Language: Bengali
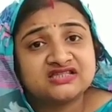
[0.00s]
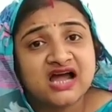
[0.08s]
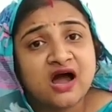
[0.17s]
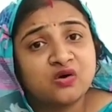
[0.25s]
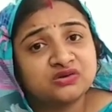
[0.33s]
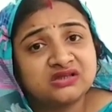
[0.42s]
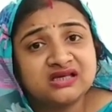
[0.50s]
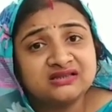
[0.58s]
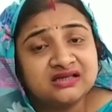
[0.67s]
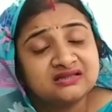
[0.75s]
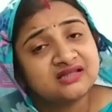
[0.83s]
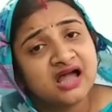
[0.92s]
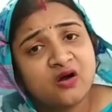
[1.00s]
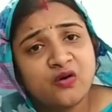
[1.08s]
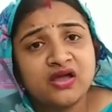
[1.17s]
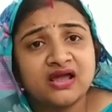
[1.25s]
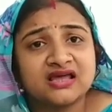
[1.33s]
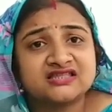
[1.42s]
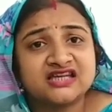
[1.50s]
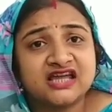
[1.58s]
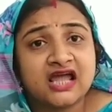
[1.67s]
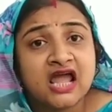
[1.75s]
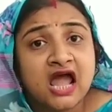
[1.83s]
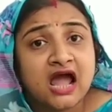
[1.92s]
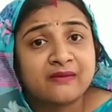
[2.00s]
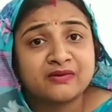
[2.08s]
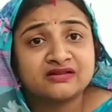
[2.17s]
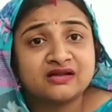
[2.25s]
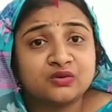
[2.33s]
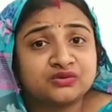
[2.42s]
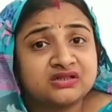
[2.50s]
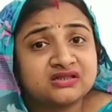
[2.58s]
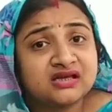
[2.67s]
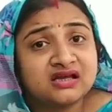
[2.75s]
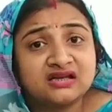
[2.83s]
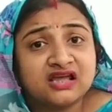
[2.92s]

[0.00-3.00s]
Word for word: যা অতীত তা হয়ে গেছে আমাদের অতীতকে